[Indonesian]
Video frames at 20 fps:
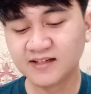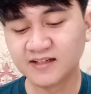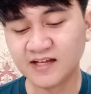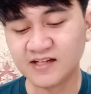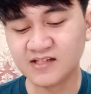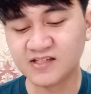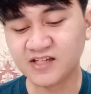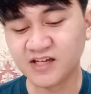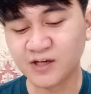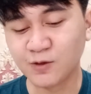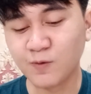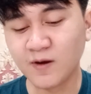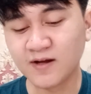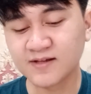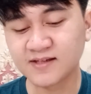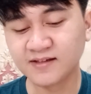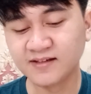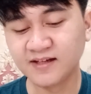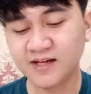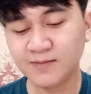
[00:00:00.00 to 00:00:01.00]
Qin Shi Huang
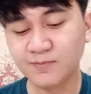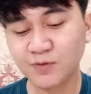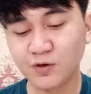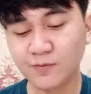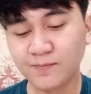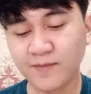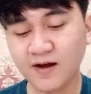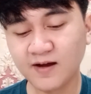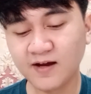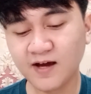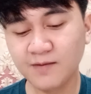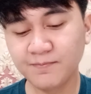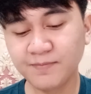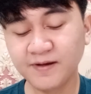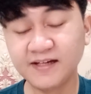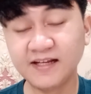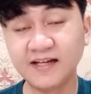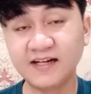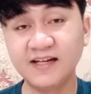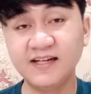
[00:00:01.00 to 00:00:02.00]
sendiri merupakan
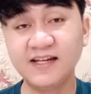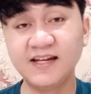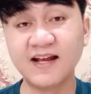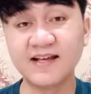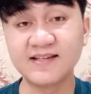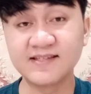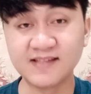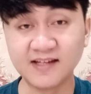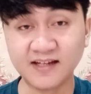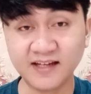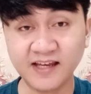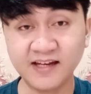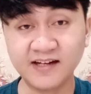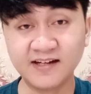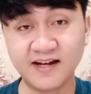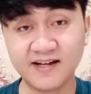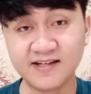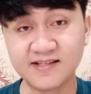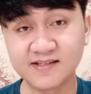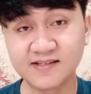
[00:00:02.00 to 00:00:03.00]
pendiri dinasti Qin
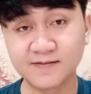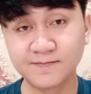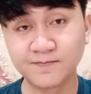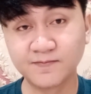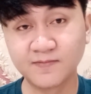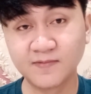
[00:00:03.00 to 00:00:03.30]
guys.